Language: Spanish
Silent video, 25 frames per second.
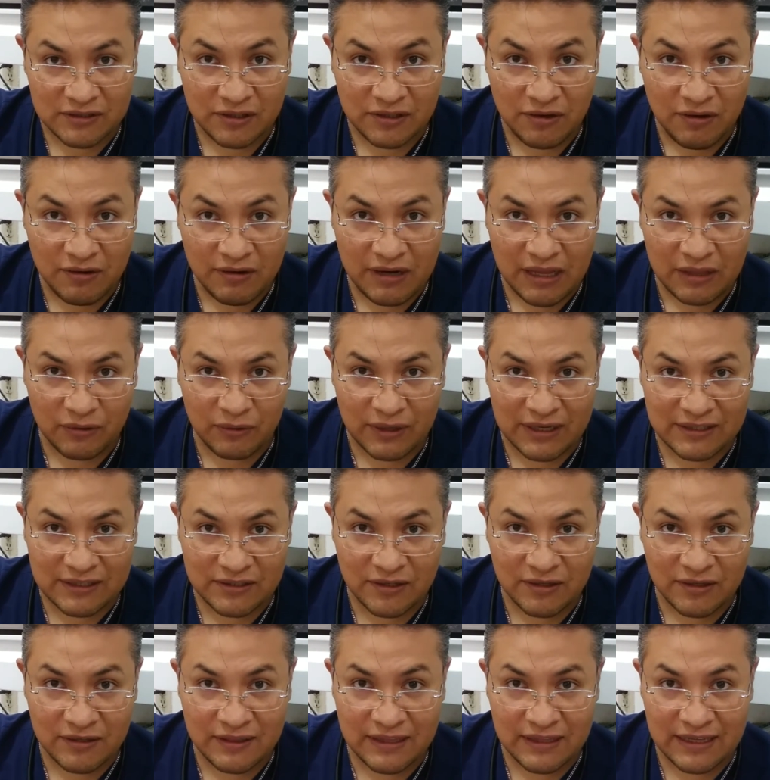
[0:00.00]
Tiene una
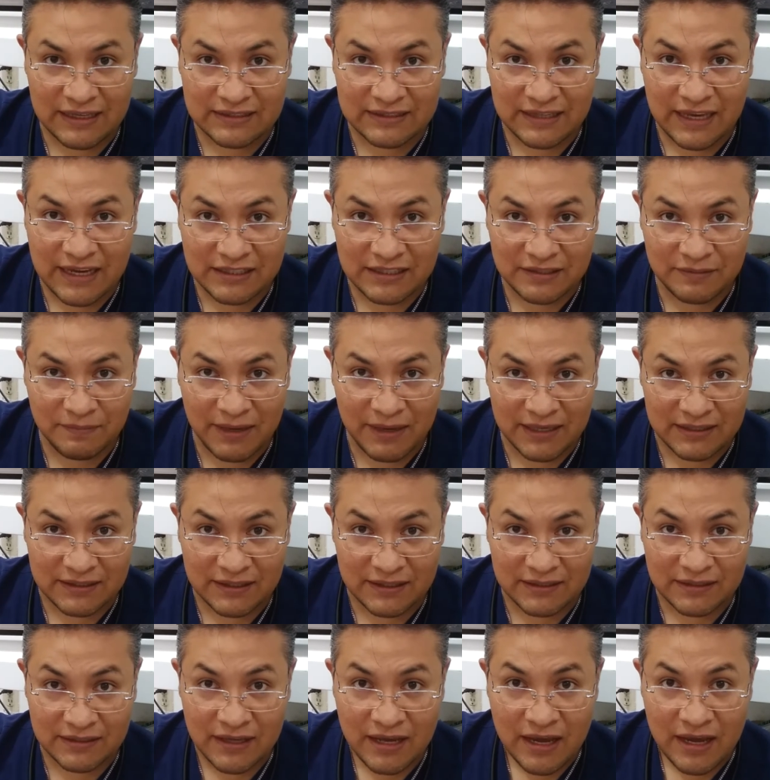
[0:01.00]
duración de 6
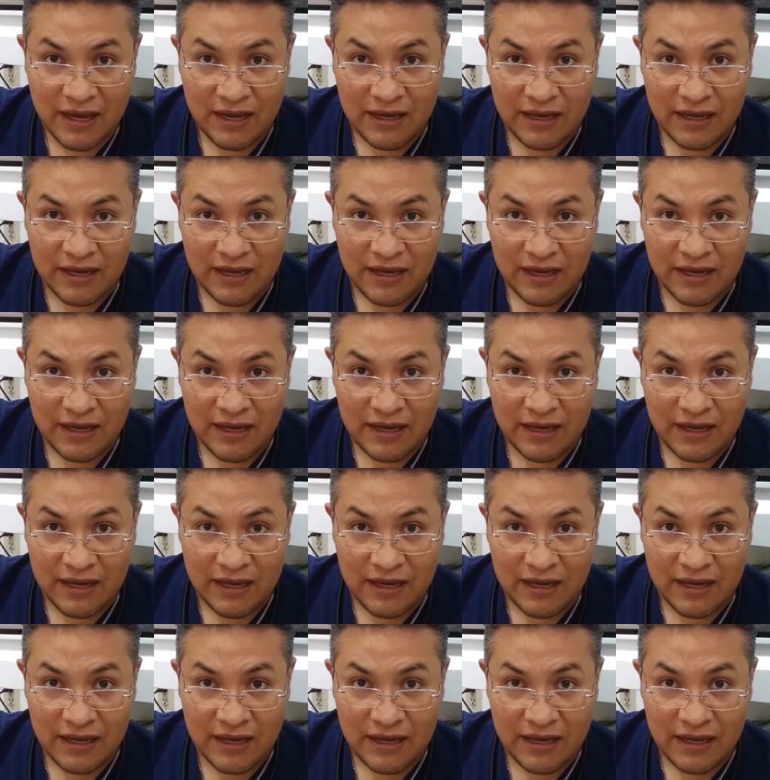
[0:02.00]
meses